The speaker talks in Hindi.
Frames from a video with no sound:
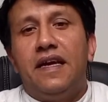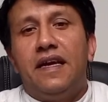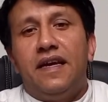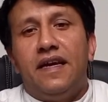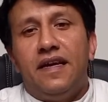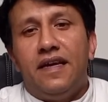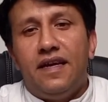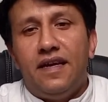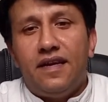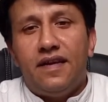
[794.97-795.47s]

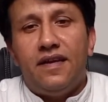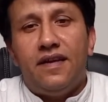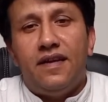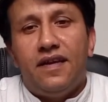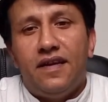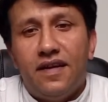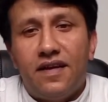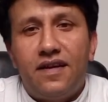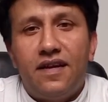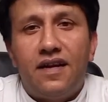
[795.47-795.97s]
ए,
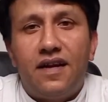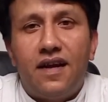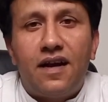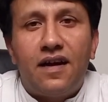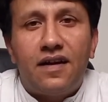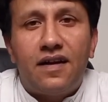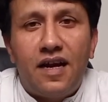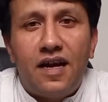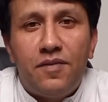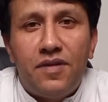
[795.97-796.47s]
एक घंटा का
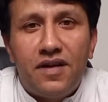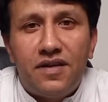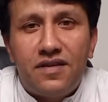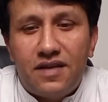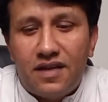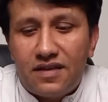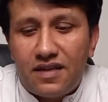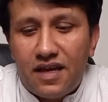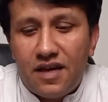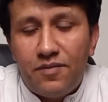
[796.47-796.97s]
टाइम लग
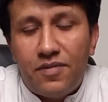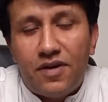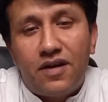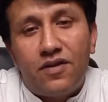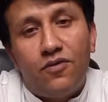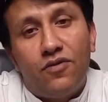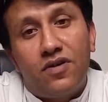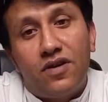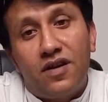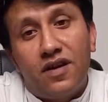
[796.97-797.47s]
जाता है बट
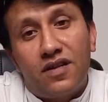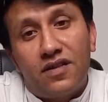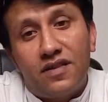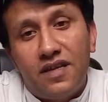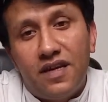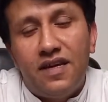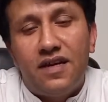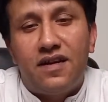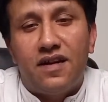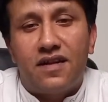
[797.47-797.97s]
वो करते
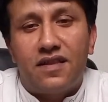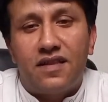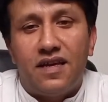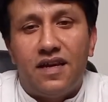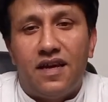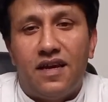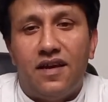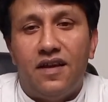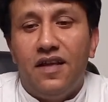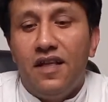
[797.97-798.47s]
ही करते
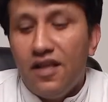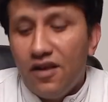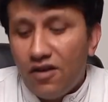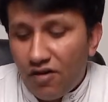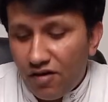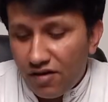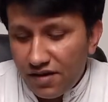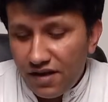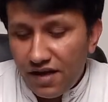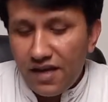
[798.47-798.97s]
हैं
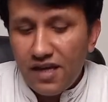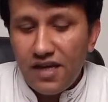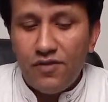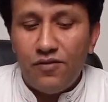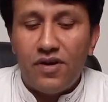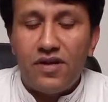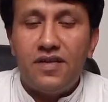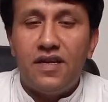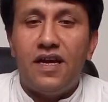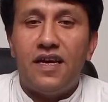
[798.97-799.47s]
और यही
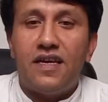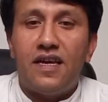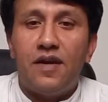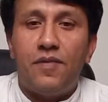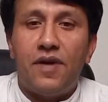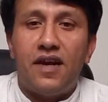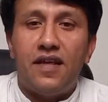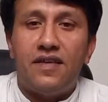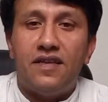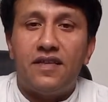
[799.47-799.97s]
वजह है कि
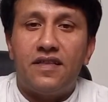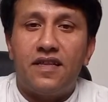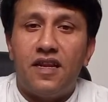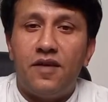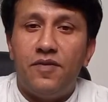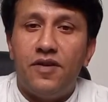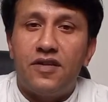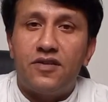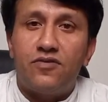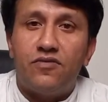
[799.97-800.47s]
हमारे जितने
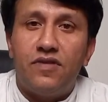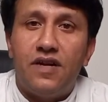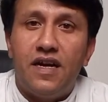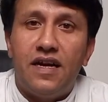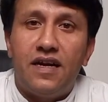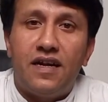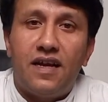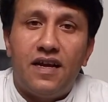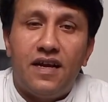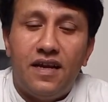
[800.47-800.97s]
भी
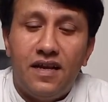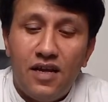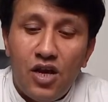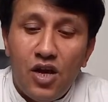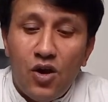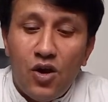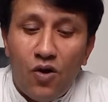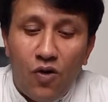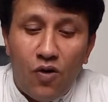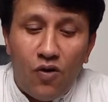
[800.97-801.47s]
स्टूडेंट हैं
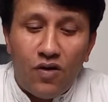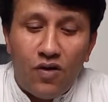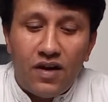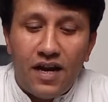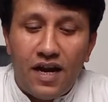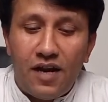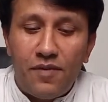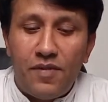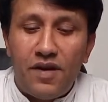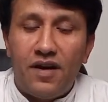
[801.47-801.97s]

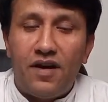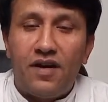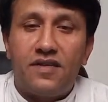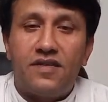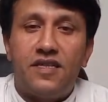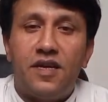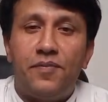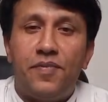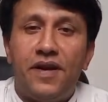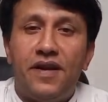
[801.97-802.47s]
ऑनलाइन में
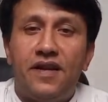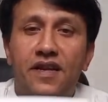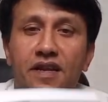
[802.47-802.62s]
अच्छे पेंटिंग